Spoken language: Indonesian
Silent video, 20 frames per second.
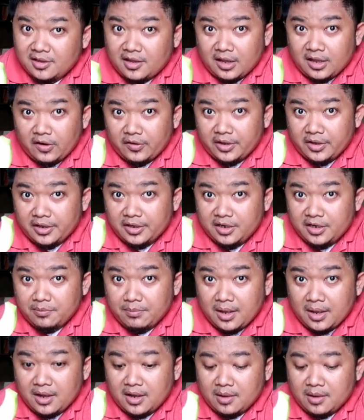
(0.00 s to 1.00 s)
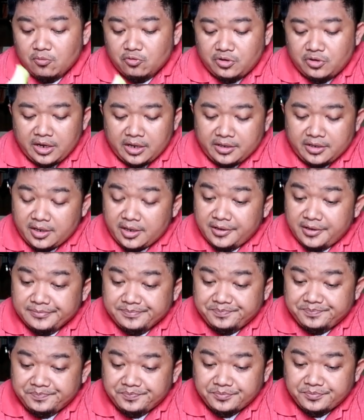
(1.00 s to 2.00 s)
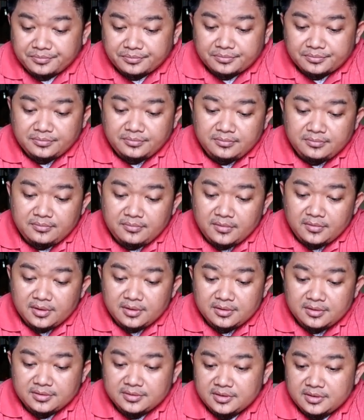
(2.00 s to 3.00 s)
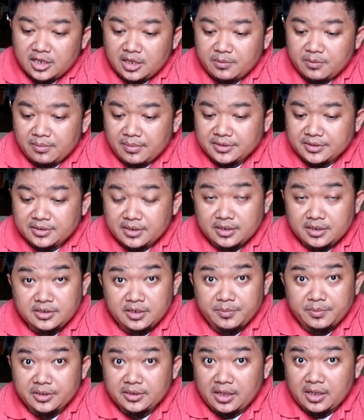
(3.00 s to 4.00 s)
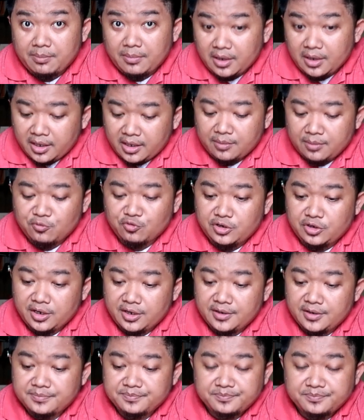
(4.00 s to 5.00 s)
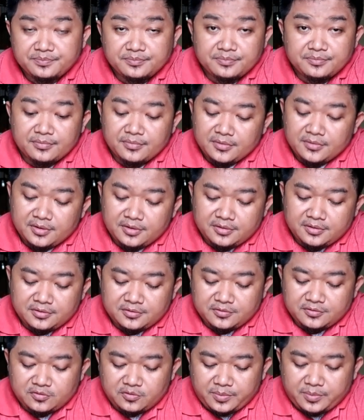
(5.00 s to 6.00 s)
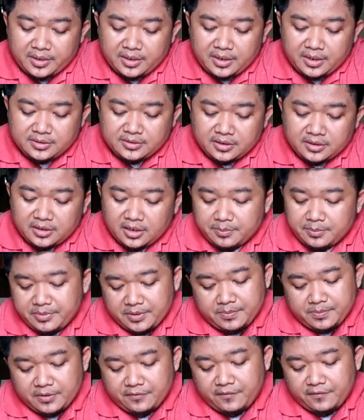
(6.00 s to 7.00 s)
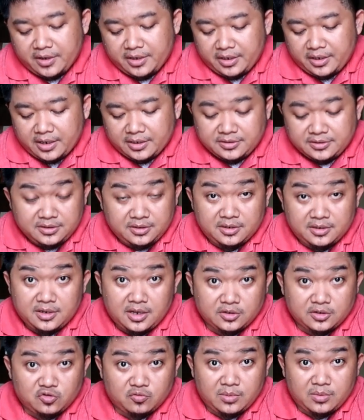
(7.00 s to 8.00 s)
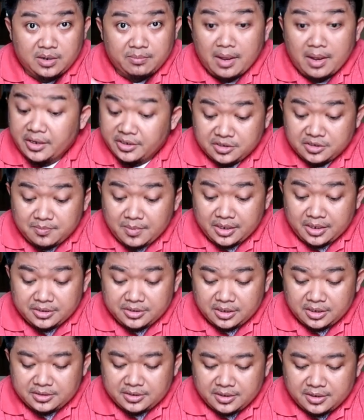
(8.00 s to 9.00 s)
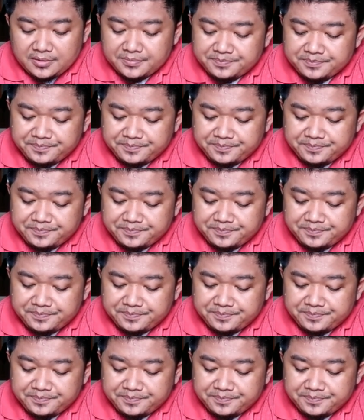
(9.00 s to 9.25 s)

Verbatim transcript: kalau yang ini mangga mudanya saya memang sengaja minta mangga yang muda supaya rasanya lebih bervariasi gak cuman manis-manis saja